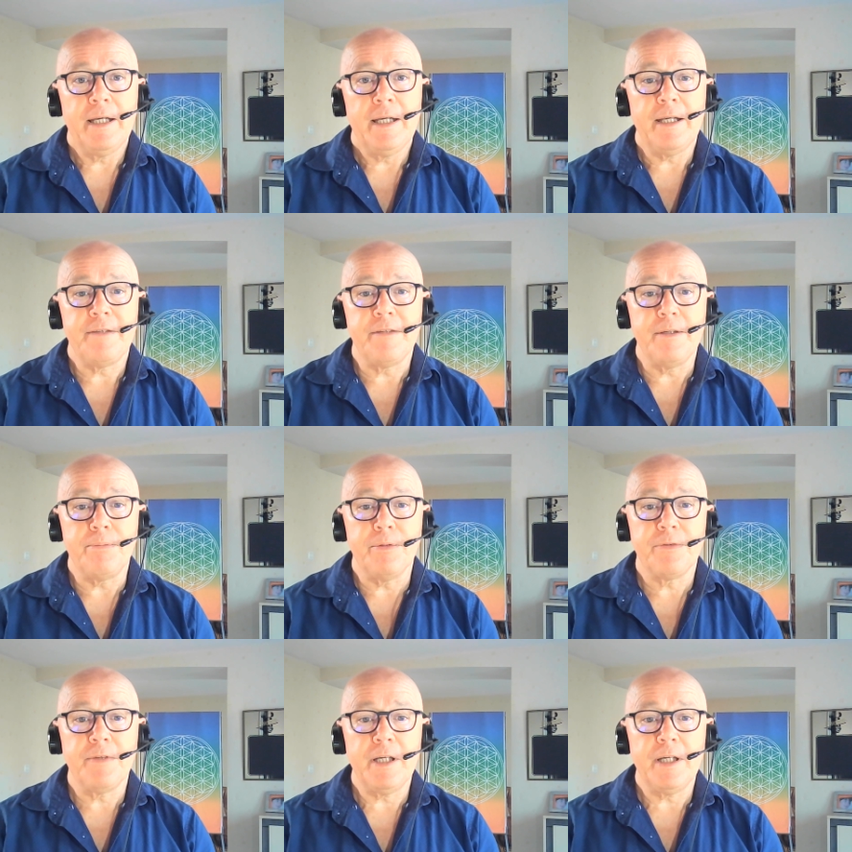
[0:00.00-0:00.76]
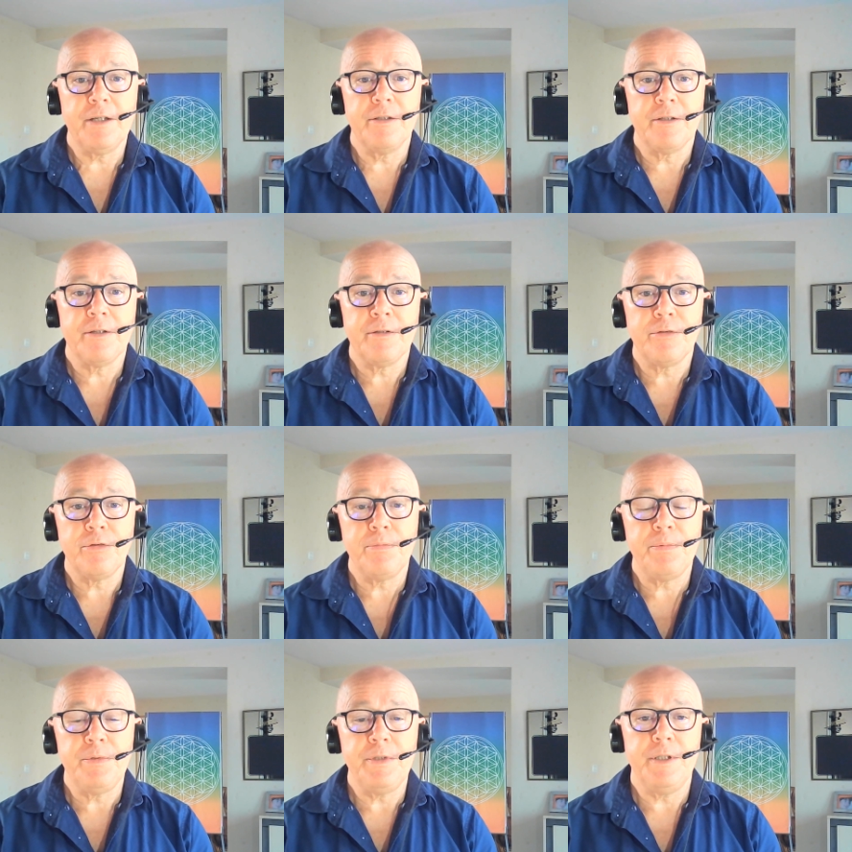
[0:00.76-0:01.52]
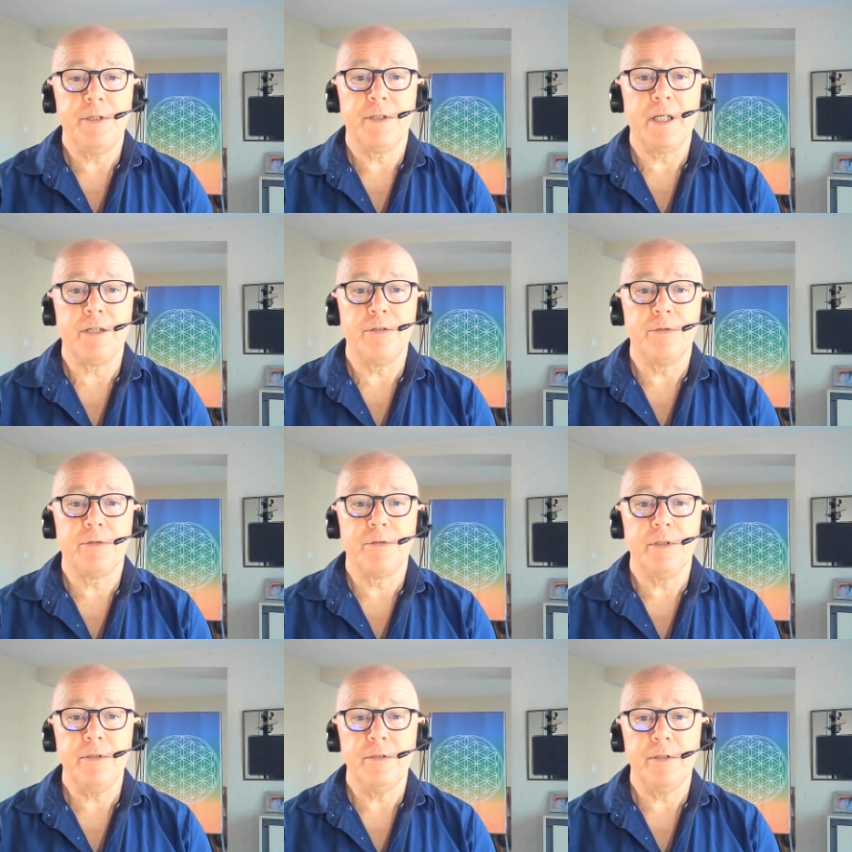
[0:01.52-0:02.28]
Et c'est pour ça que depuis euh, quelque
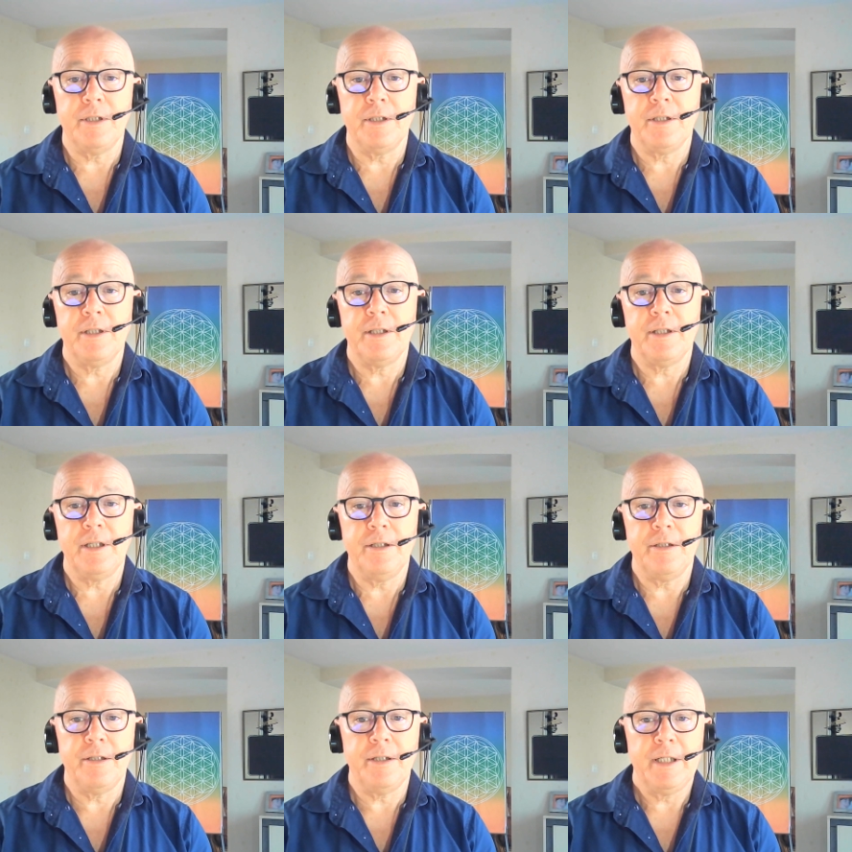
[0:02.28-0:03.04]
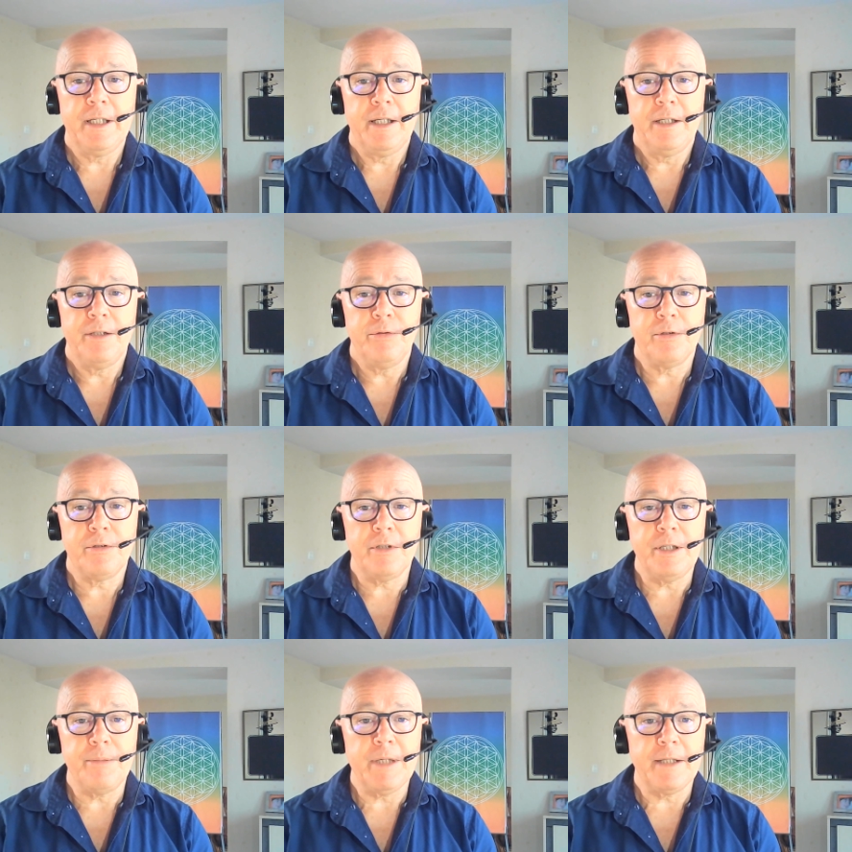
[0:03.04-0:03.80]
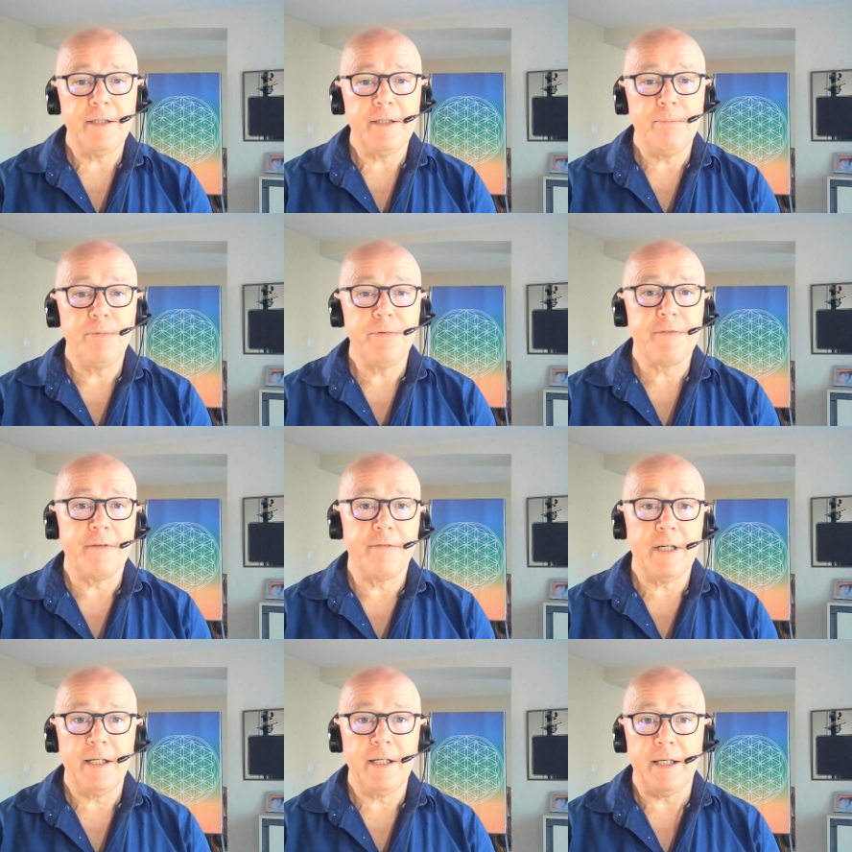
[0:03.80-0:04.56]
temps, euh, notre liberté, plus ça
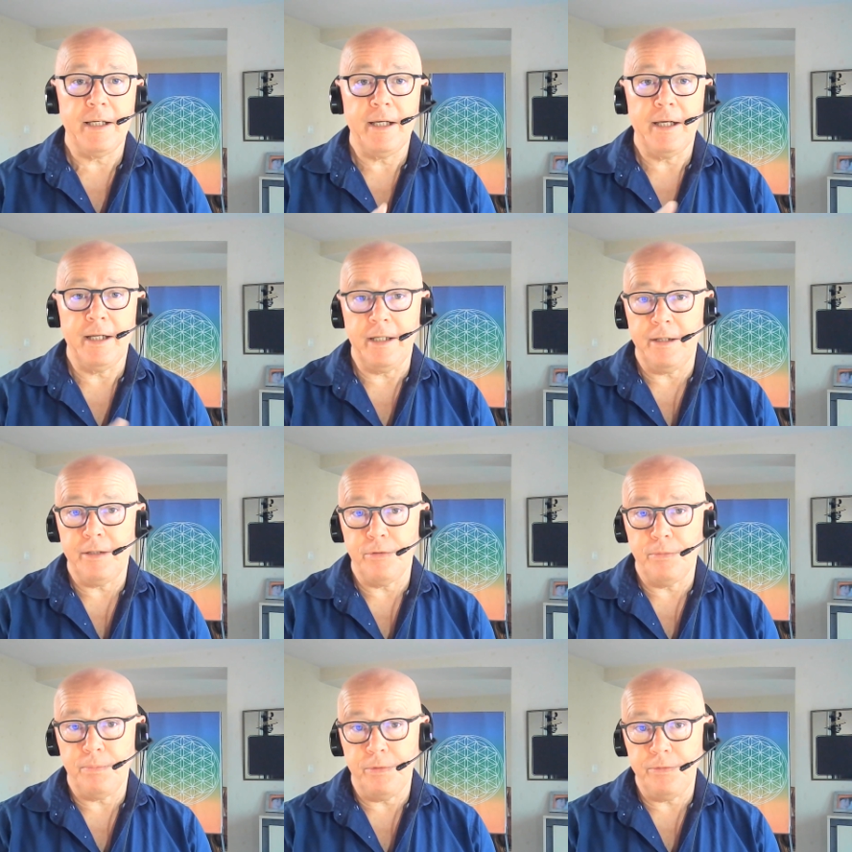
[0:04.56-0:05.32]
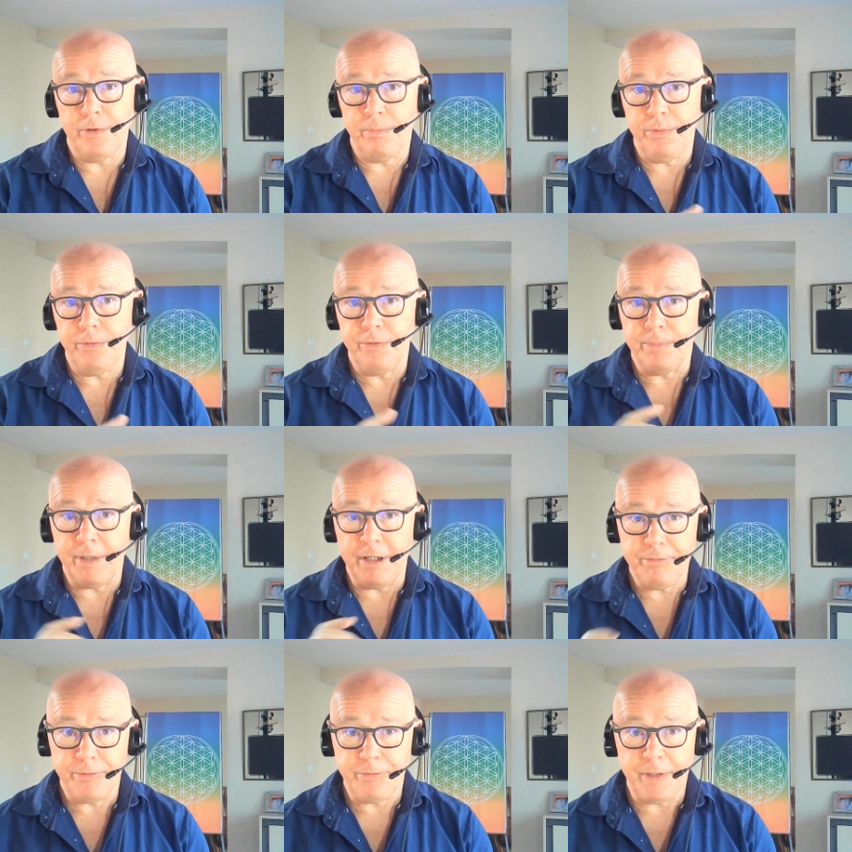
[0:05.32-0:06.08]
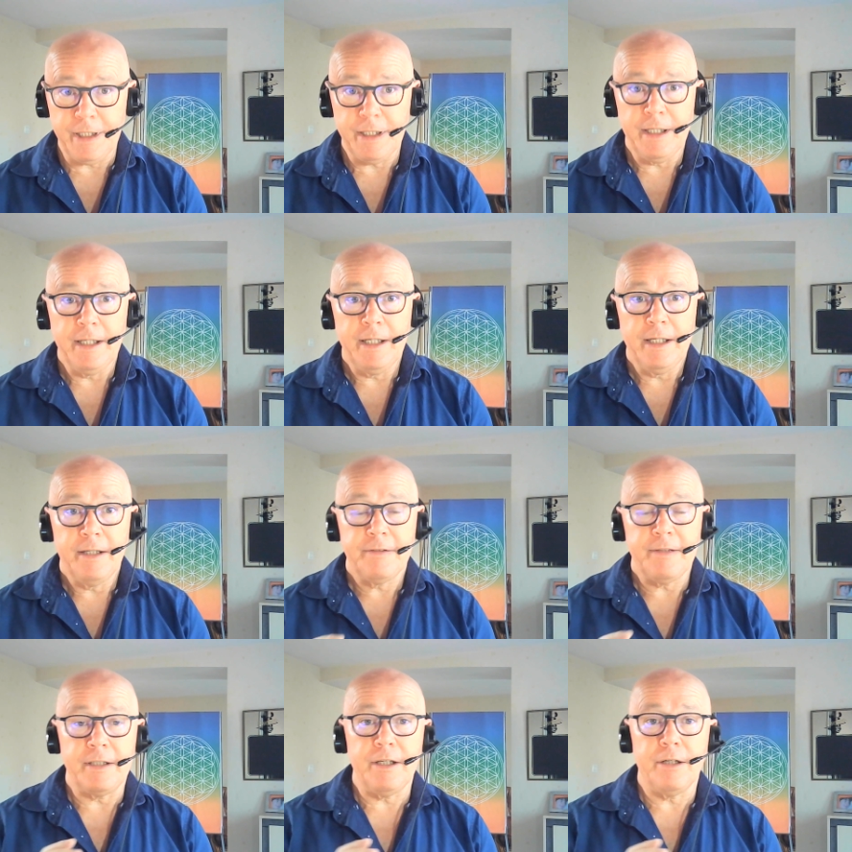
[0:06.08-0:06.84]
va, elle est, de plus en plus bafouée.
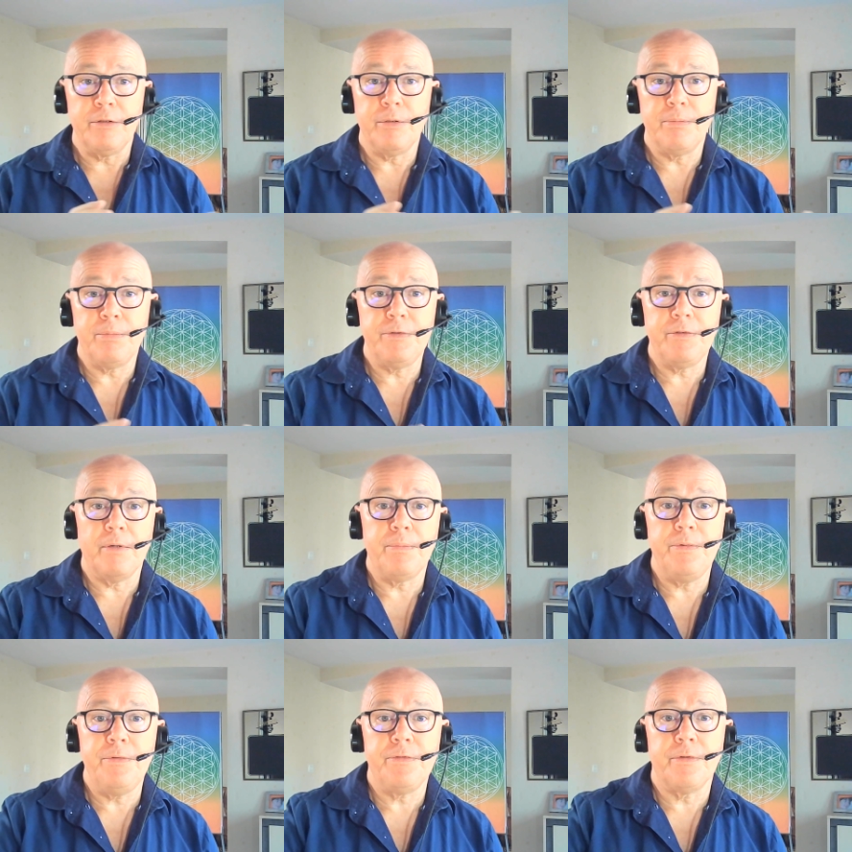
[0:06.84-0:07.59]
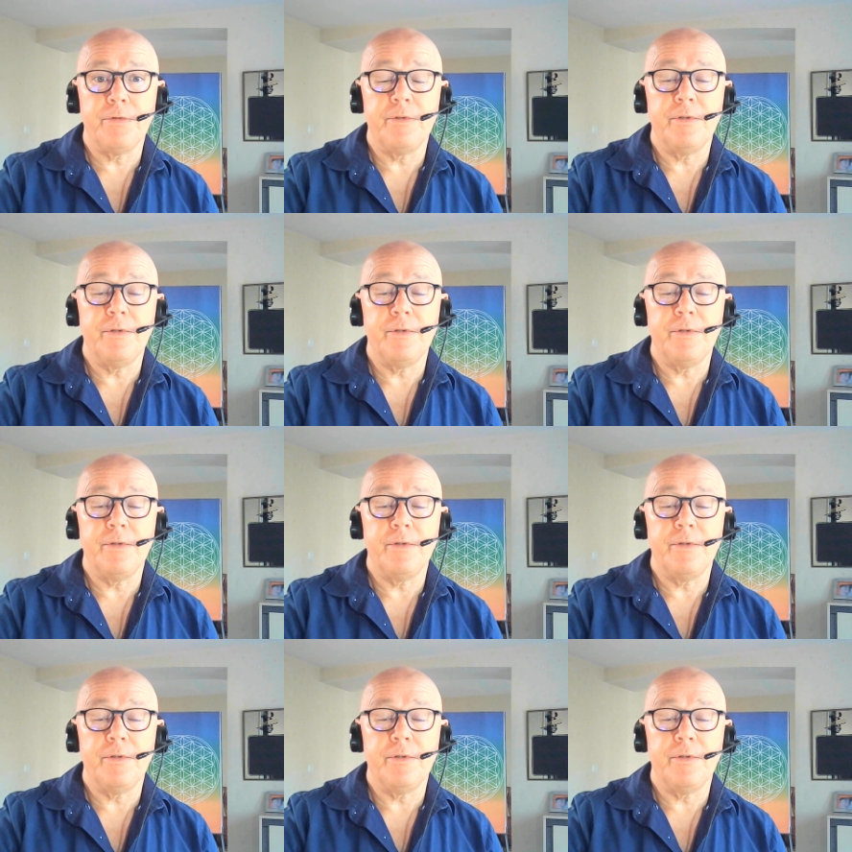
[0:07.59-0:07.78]
C'est-à-dire de plus en plus,